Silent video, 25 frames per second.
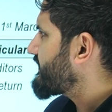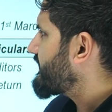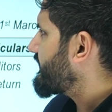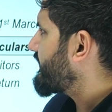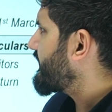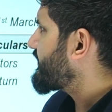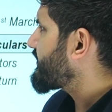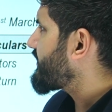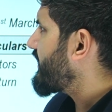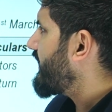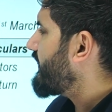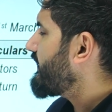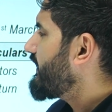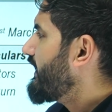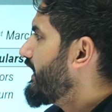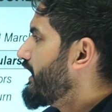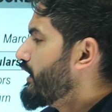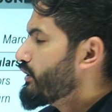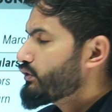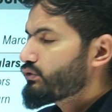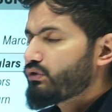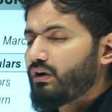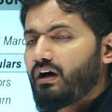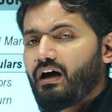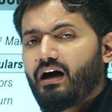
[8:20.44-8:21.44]
मिसिंग है शायद
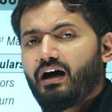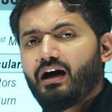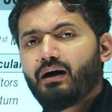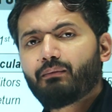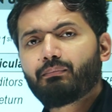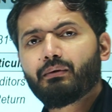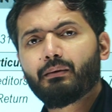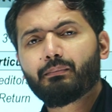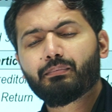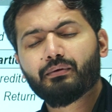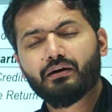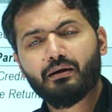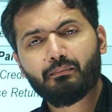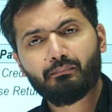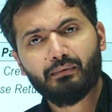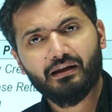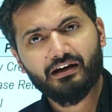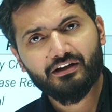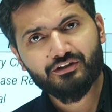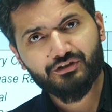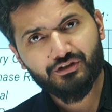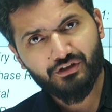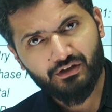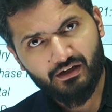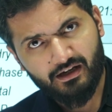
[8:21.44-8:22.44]
तो आप अपना
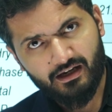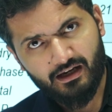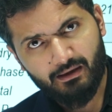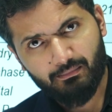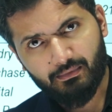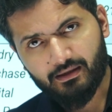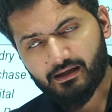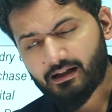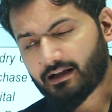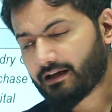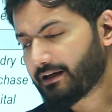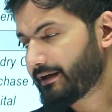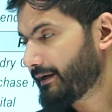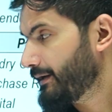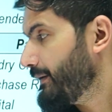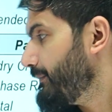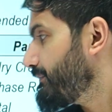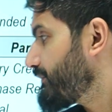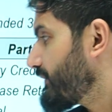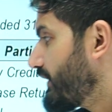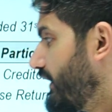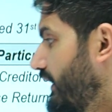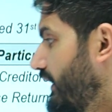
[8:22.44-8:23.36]
बैलेंस शीट नया बना लेना